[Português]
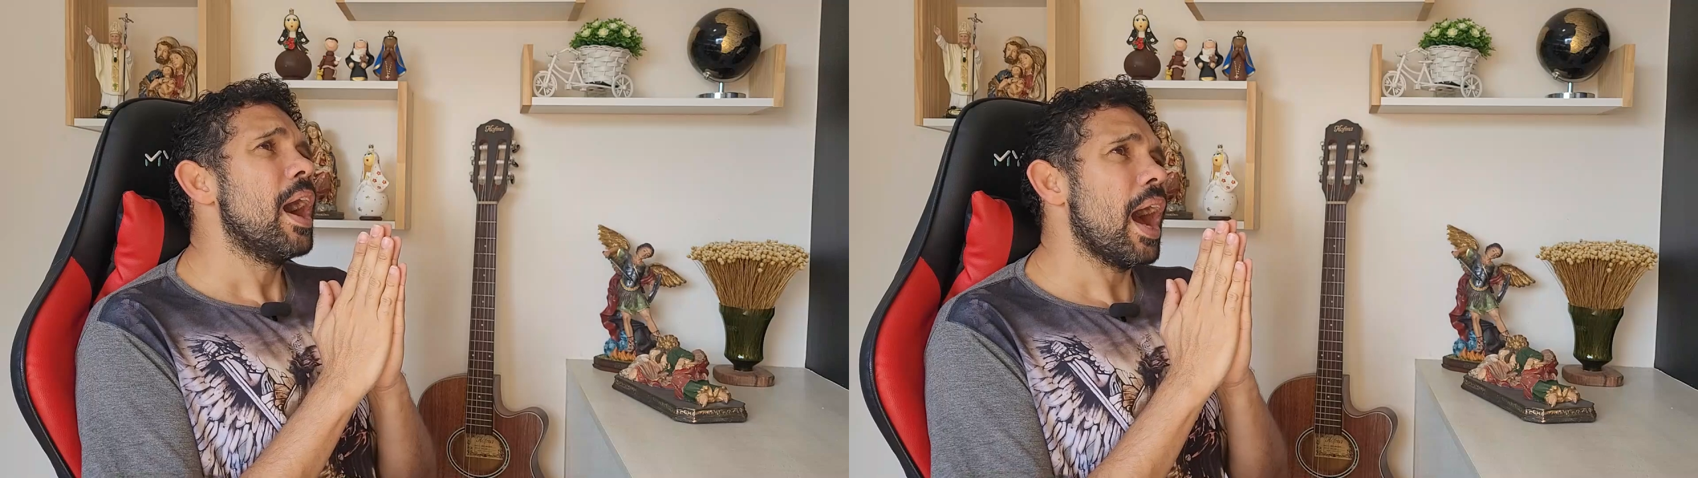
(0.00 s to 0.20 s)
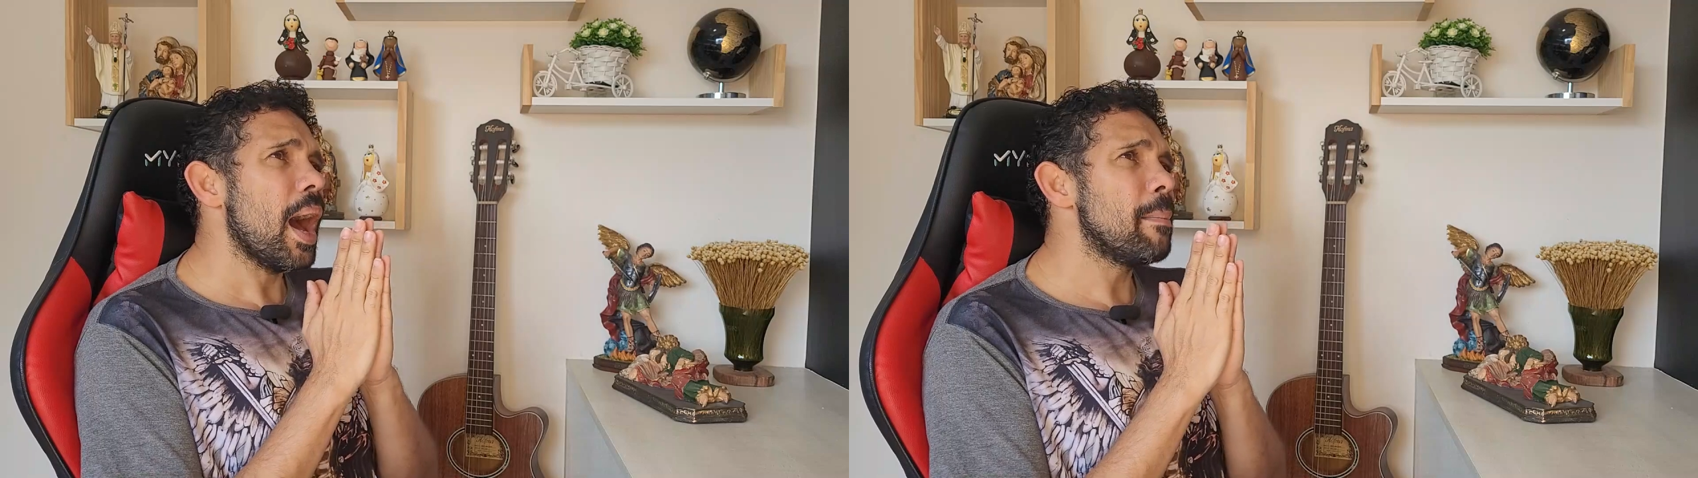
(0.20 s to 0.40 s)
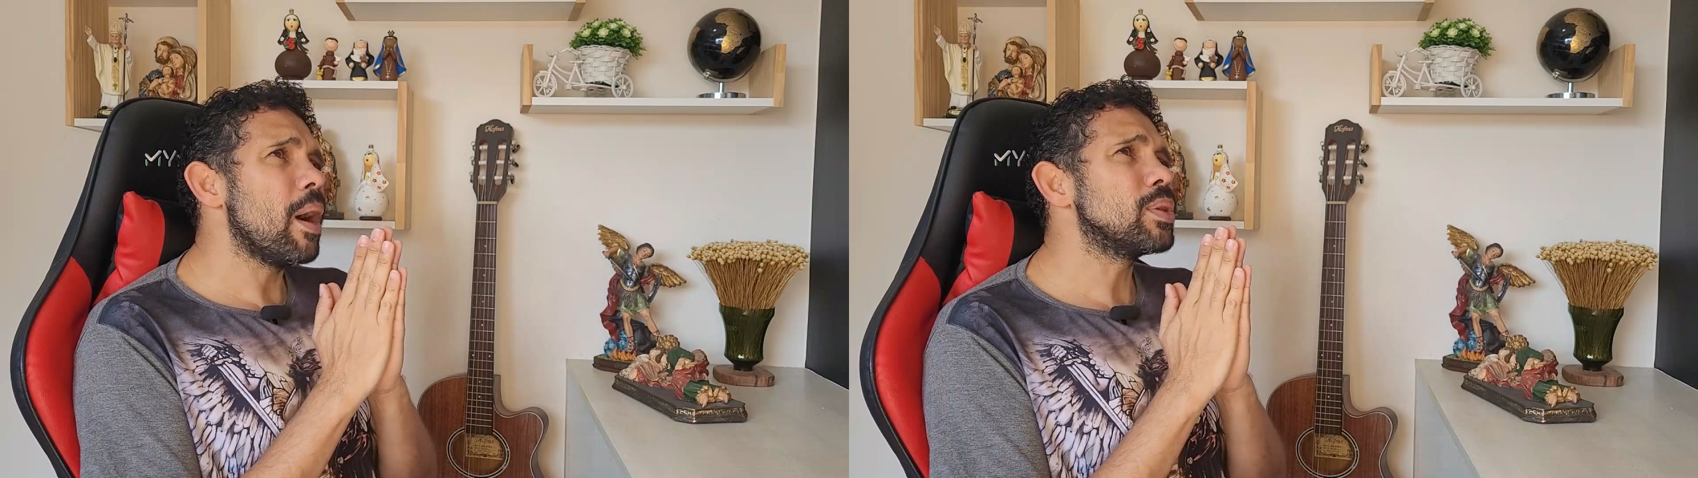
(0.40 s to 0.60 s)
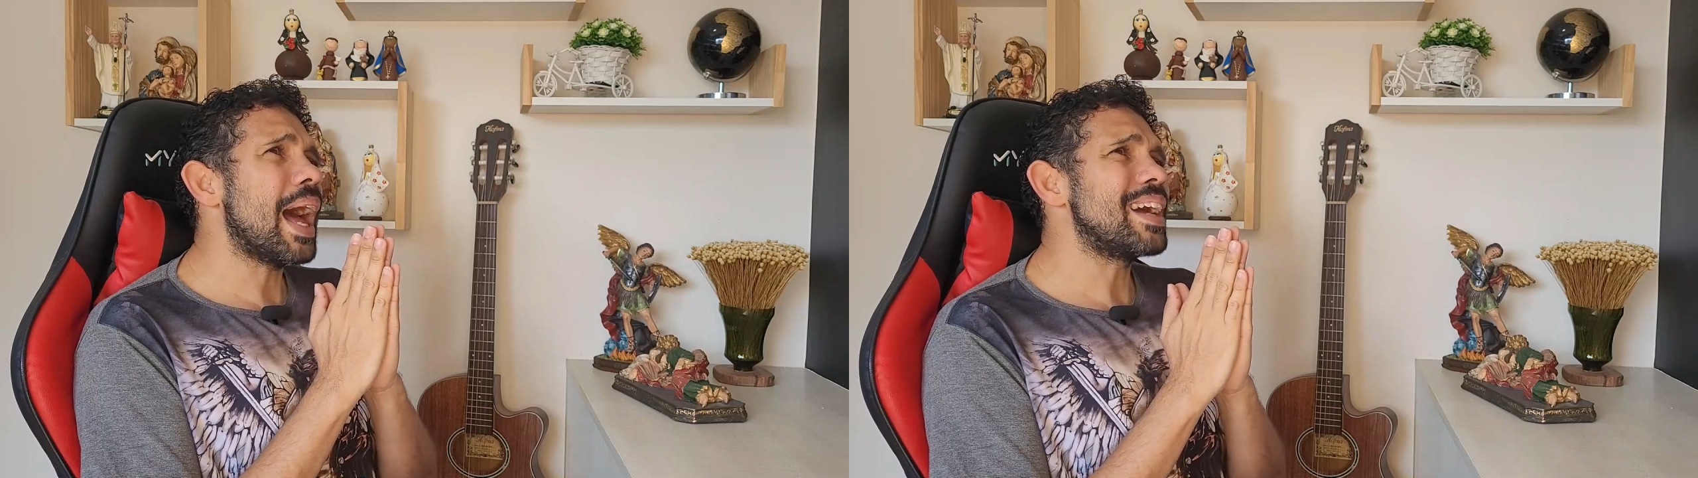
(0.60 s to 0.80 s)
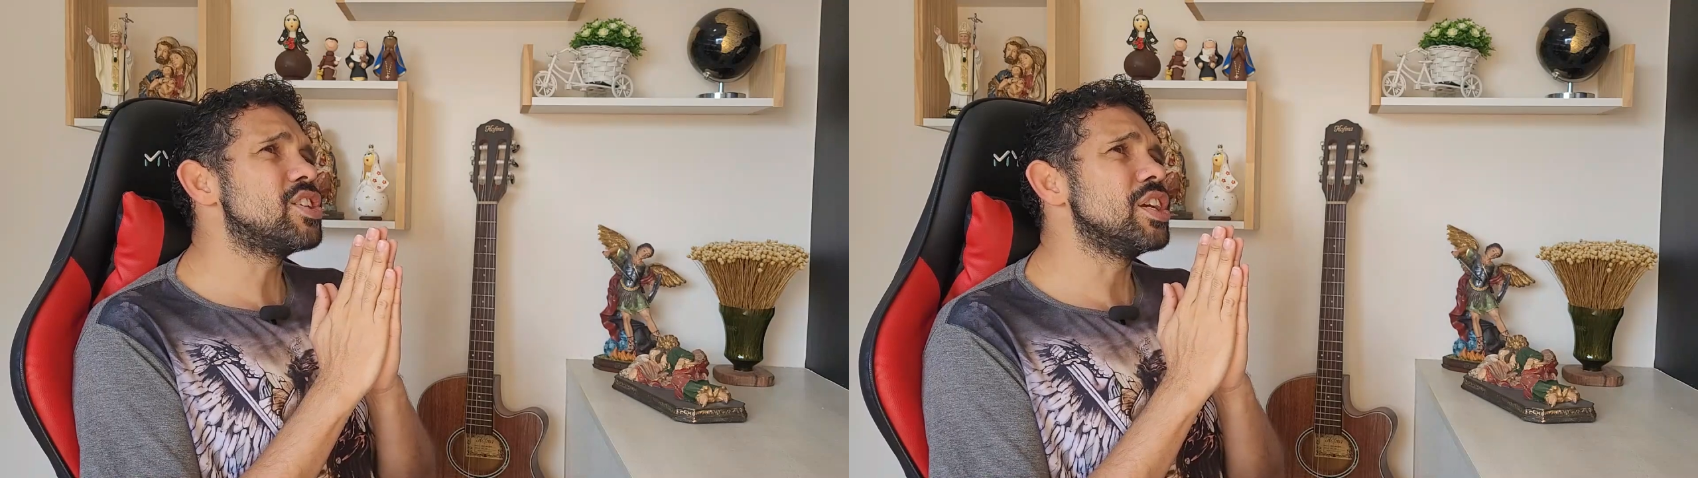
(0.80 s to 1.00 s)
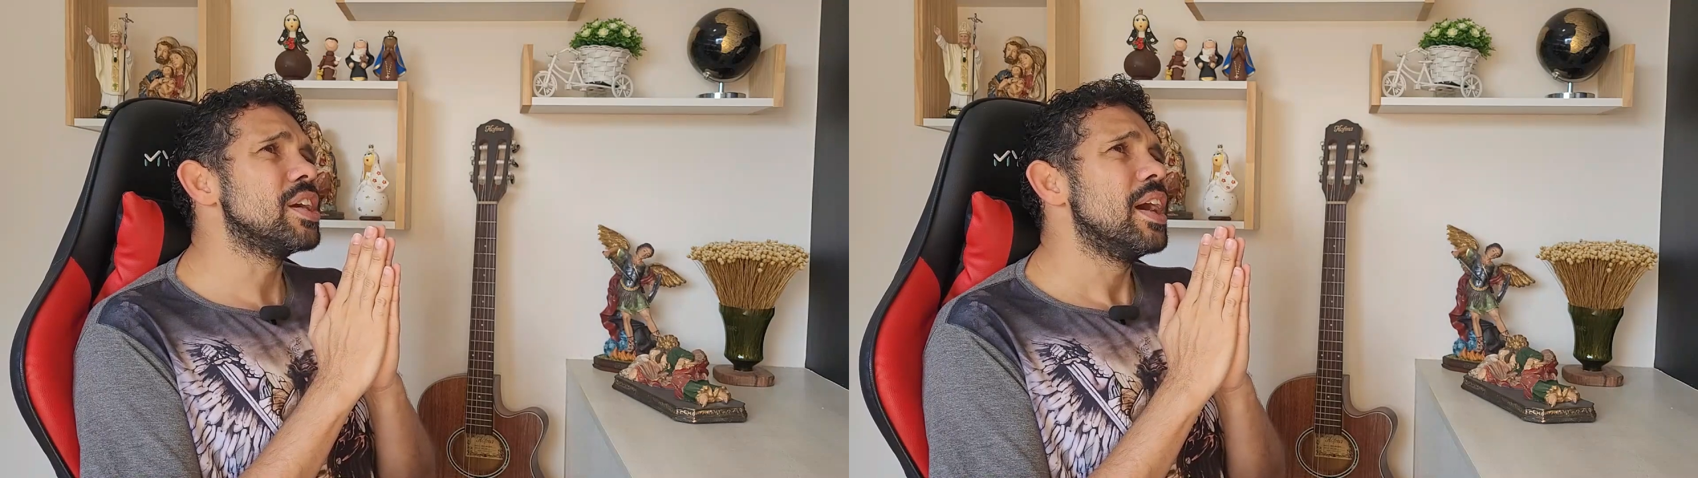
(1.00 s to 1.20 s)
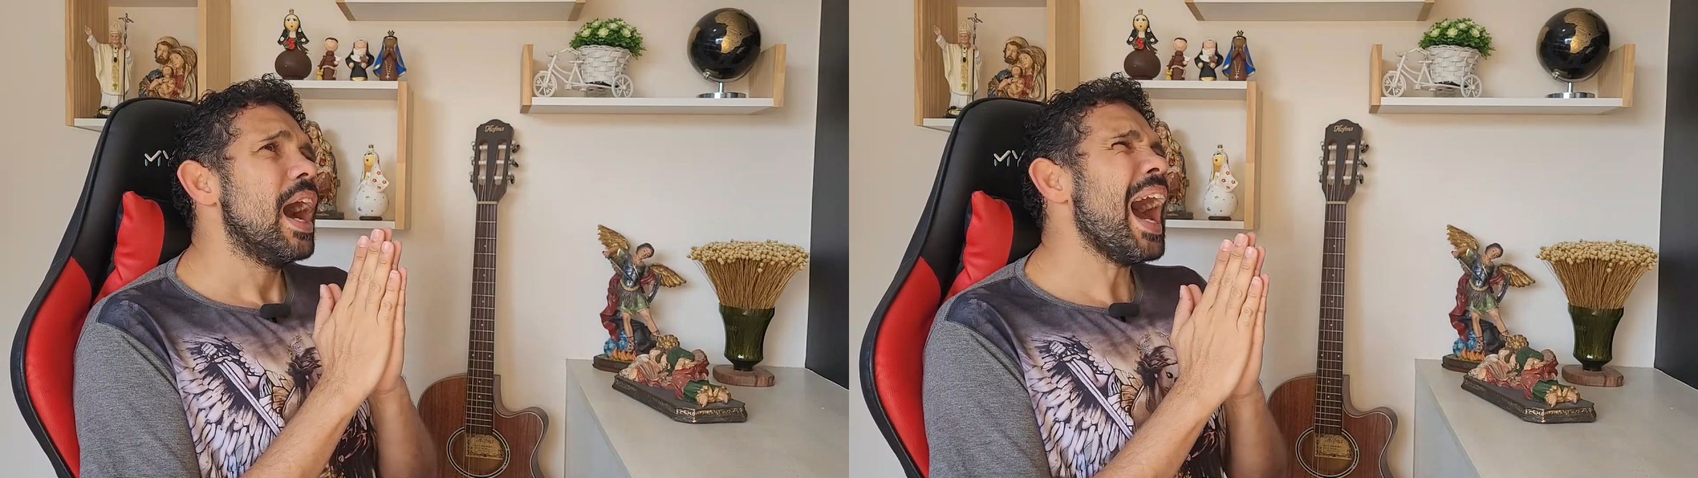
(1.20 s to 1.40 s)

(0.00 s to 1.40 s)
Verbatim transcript: a maldade,